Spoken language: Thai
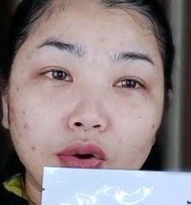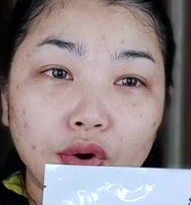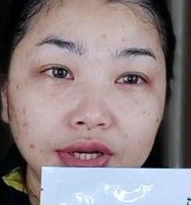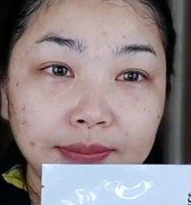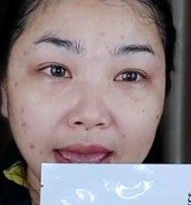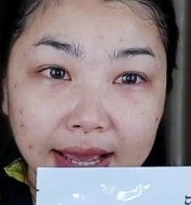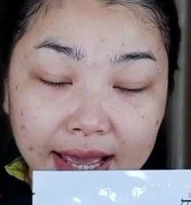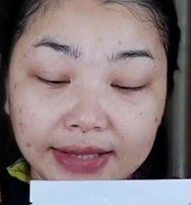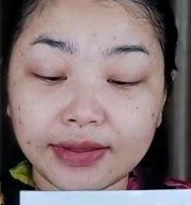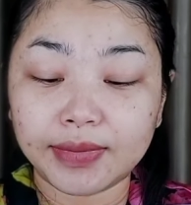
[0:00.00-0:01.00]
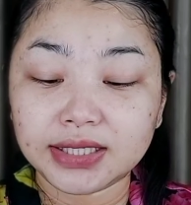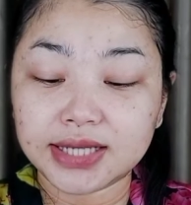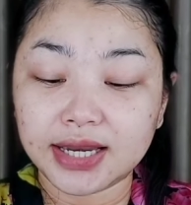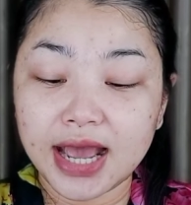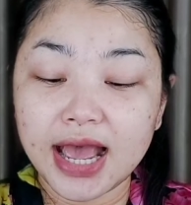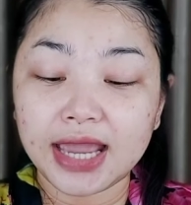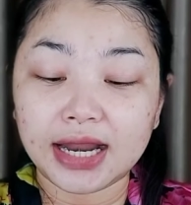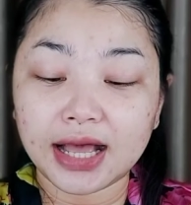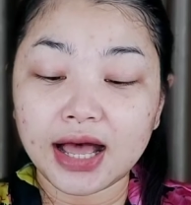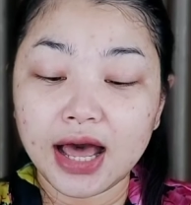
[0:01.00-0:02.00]
คนที่แพ้ง่ายสามารถใช้ได้
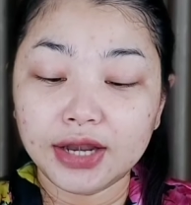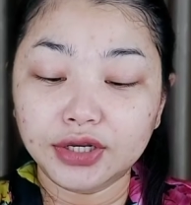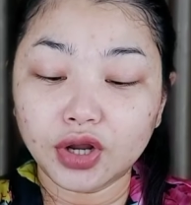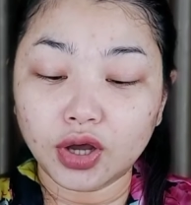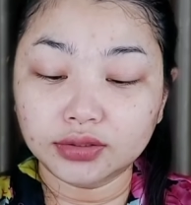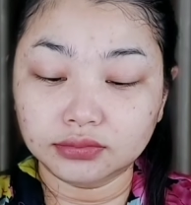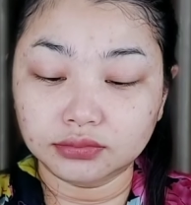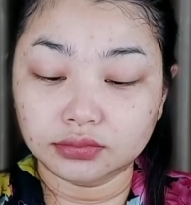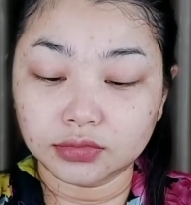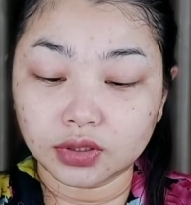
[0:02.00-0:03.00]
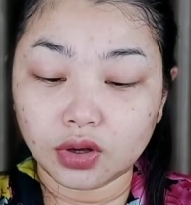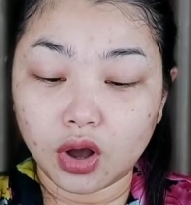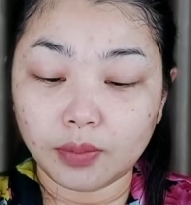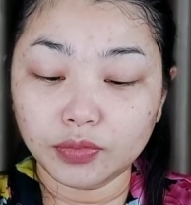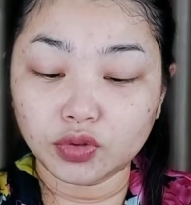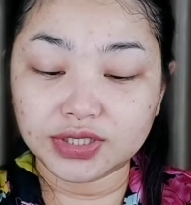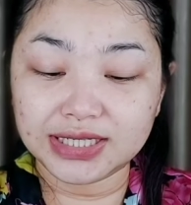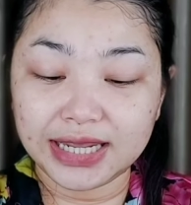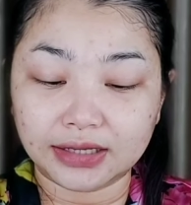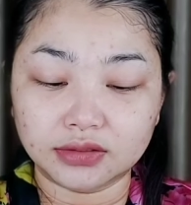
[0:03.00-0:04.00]
แล้วก็นอนคอมโดจิ
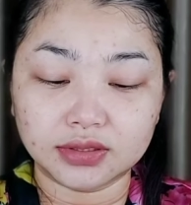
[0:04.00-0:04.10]
นิก